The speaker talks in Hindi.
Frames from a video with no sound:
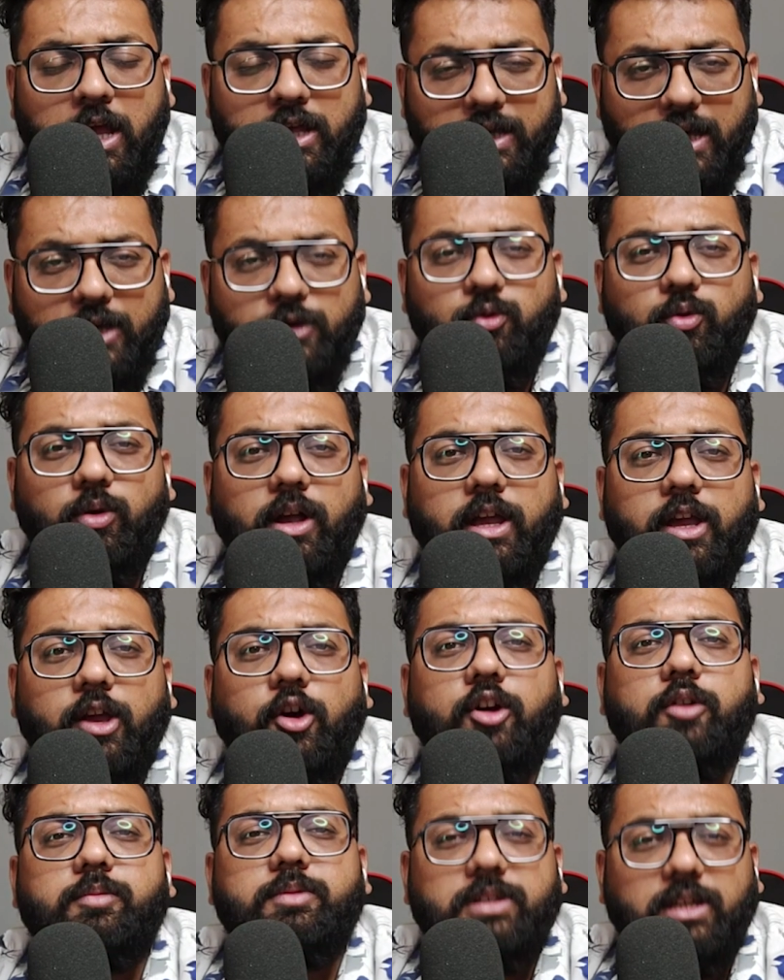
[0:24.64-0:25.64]
या यूँ कहें
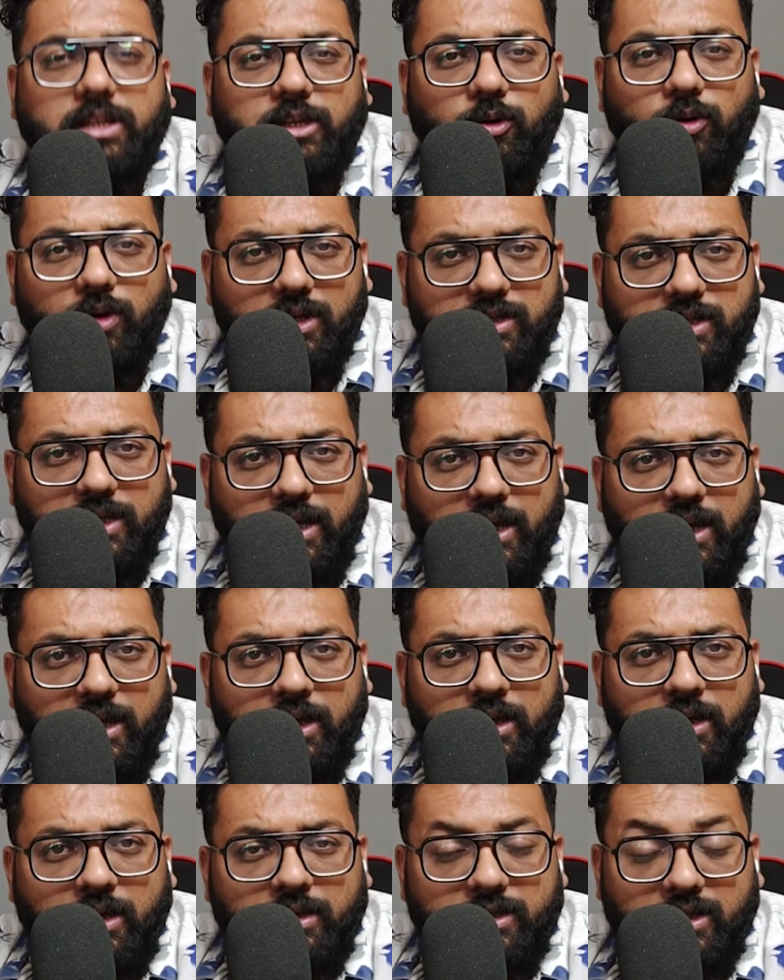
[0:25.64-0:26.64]
और भी ज़्यादा उलझ गया
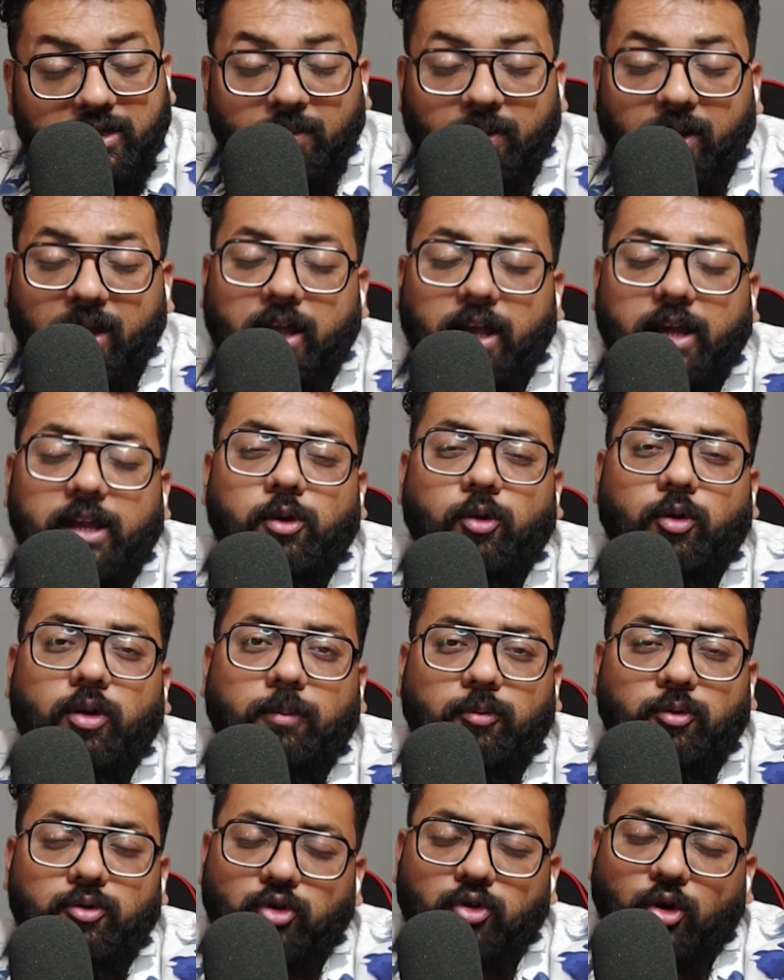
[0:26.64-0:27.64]
जिसमें कि कई लोग
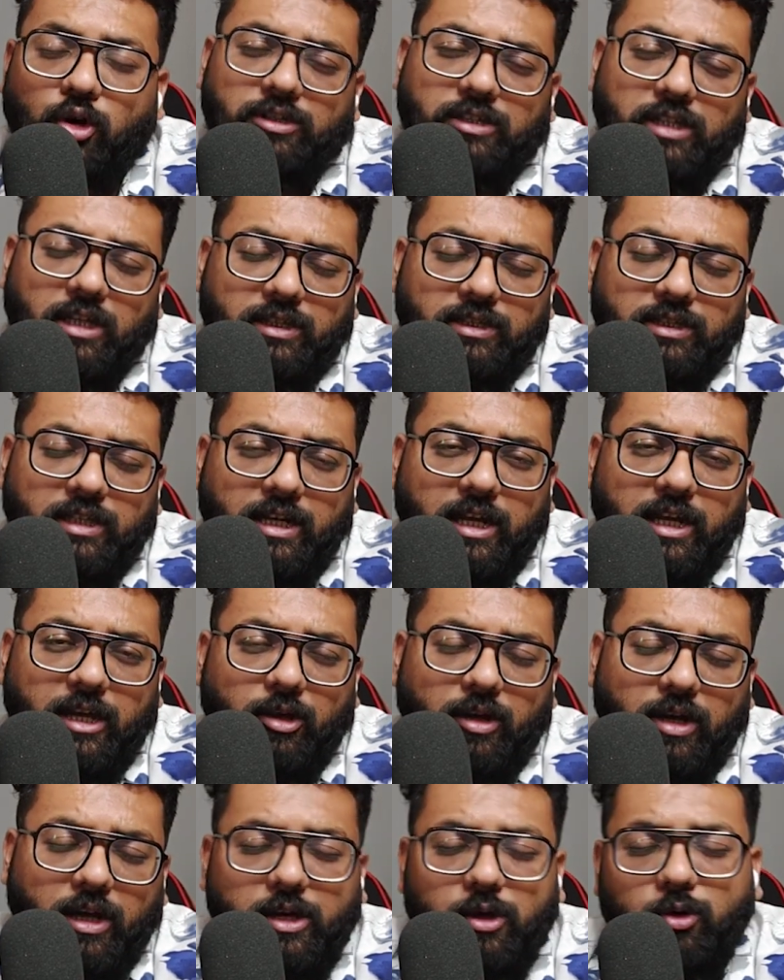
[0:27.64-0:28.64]
अब कुछ और तर्क दे रहे हैं
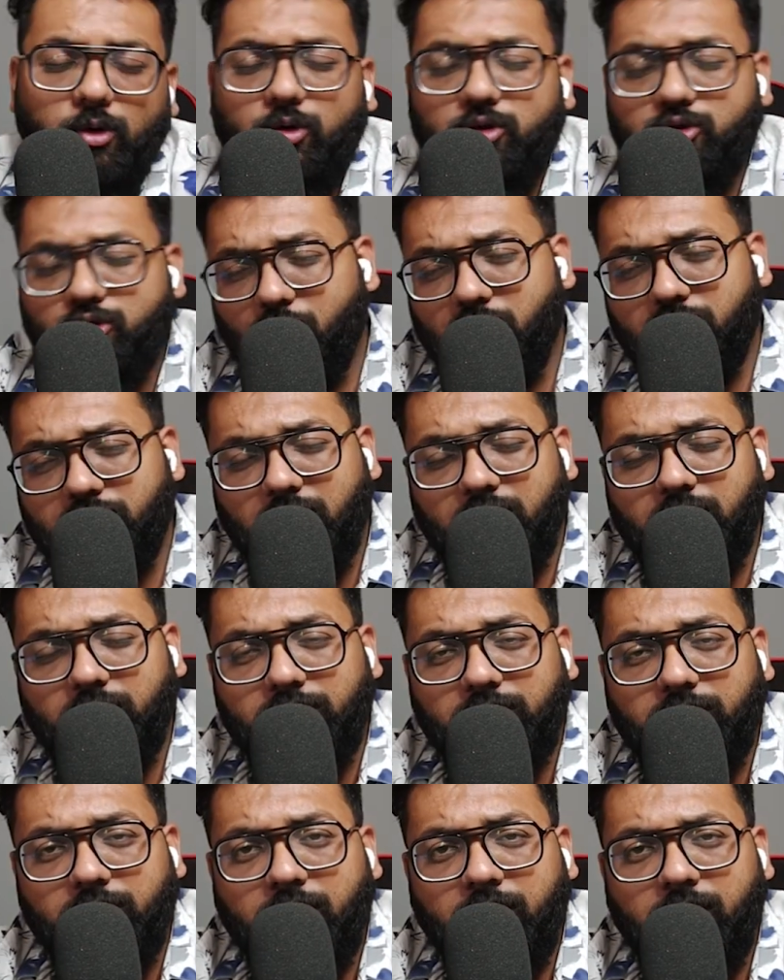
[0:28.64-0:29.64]
और कई लोग कुछ और तर्क
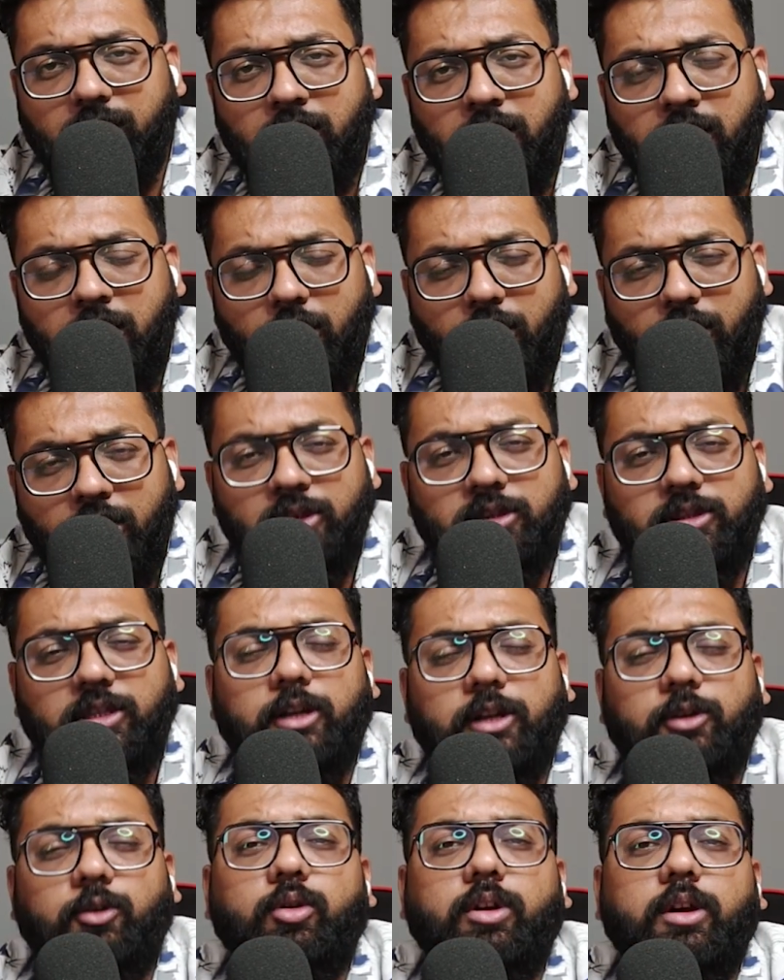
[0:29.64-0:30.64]
दे रहे हैं इन
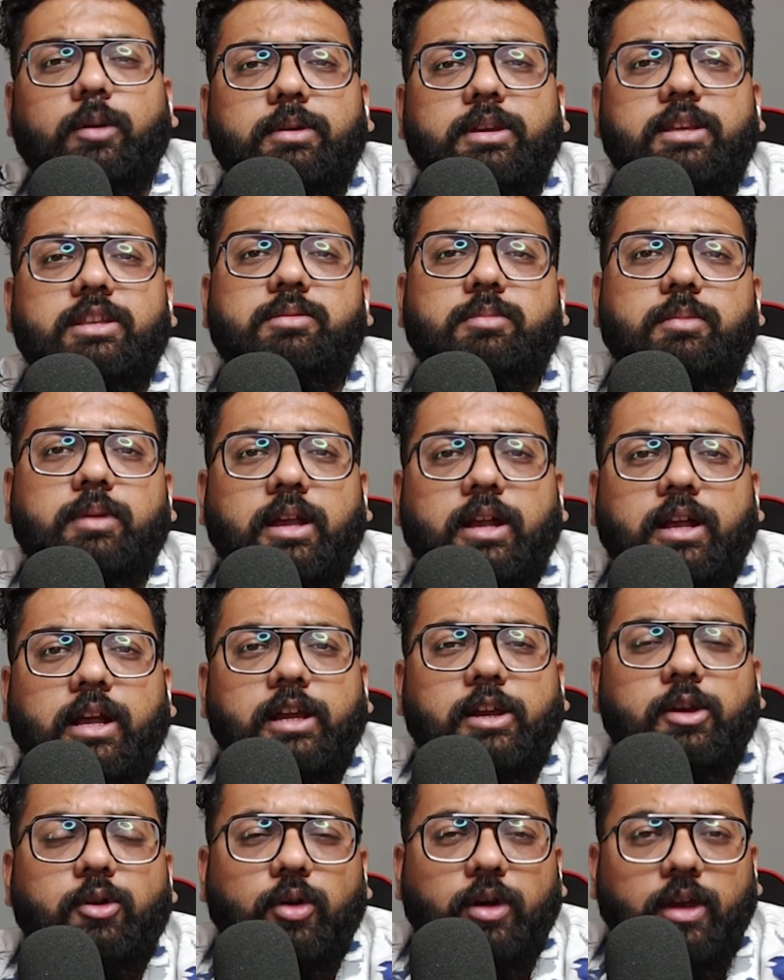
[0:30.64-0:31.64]
तर्कों के बीच में
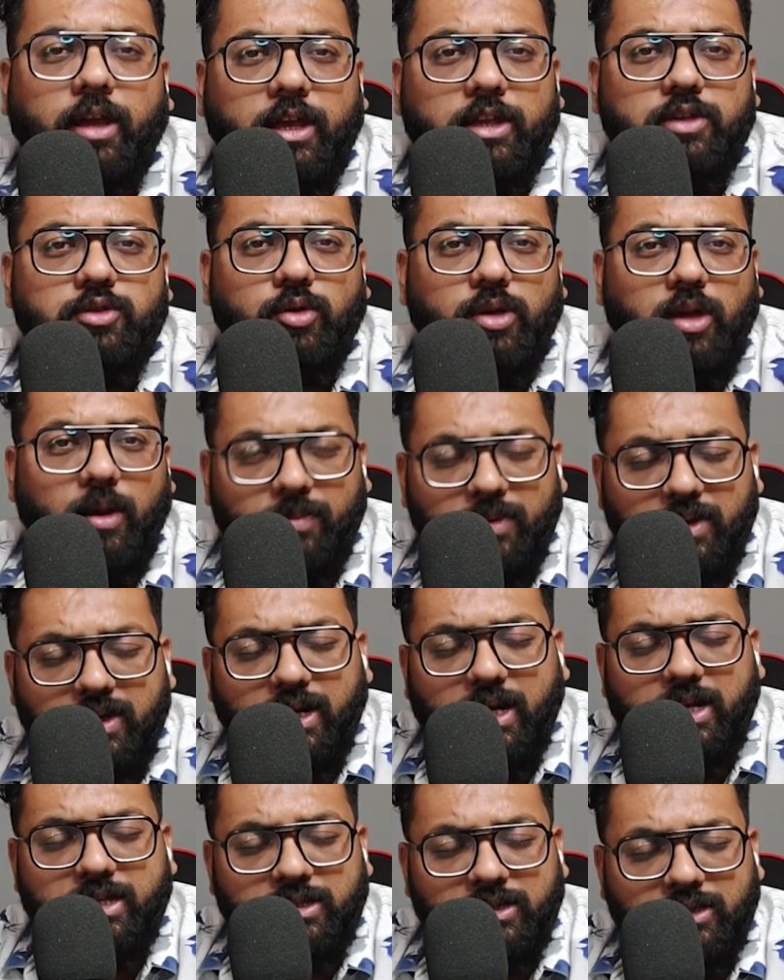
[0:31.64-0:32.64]
कई लोग हैं जो कि अपनी
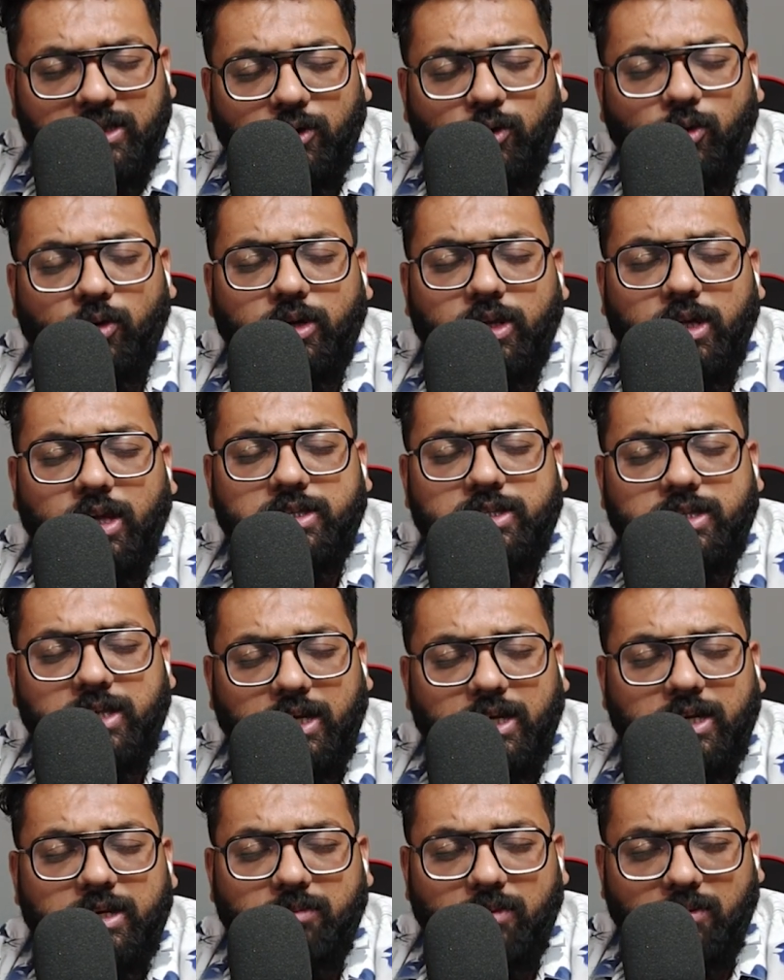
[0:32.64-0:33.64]
राजनीतिक रोटियां
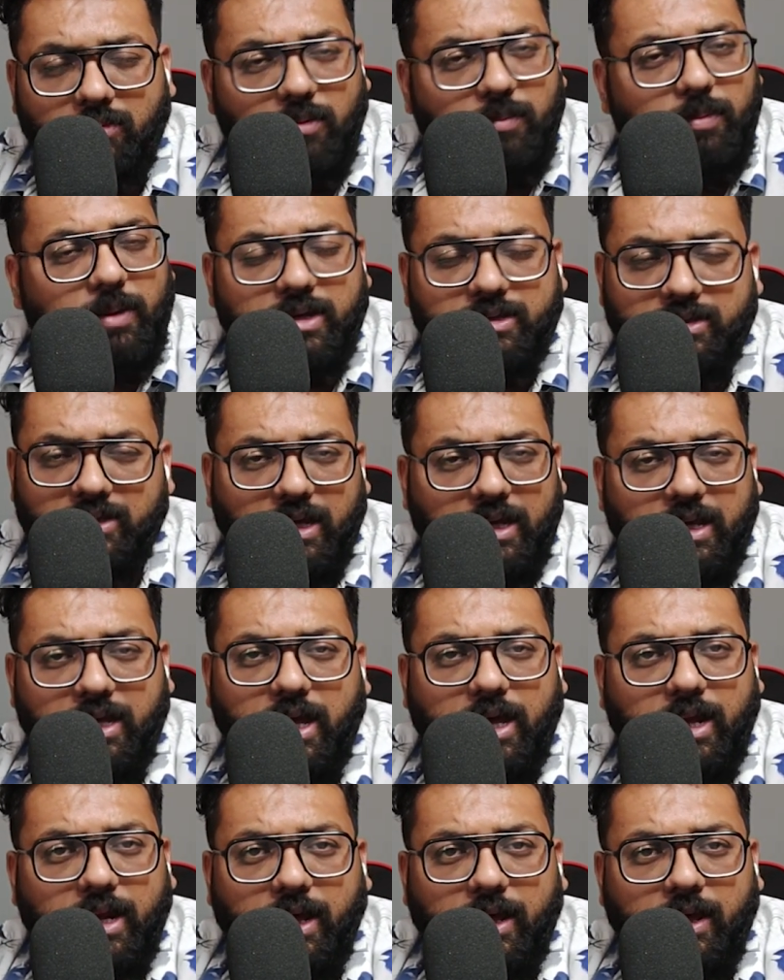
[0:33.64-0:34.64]
सेकने में भी बाज नहीं
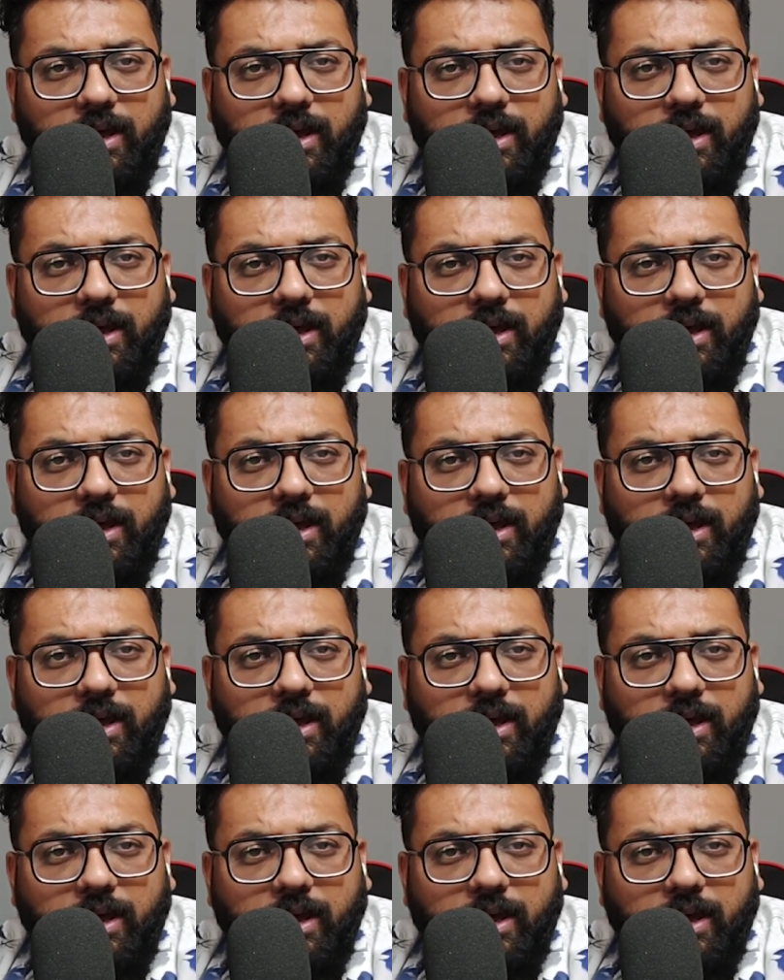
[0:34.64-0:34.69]
आ रहे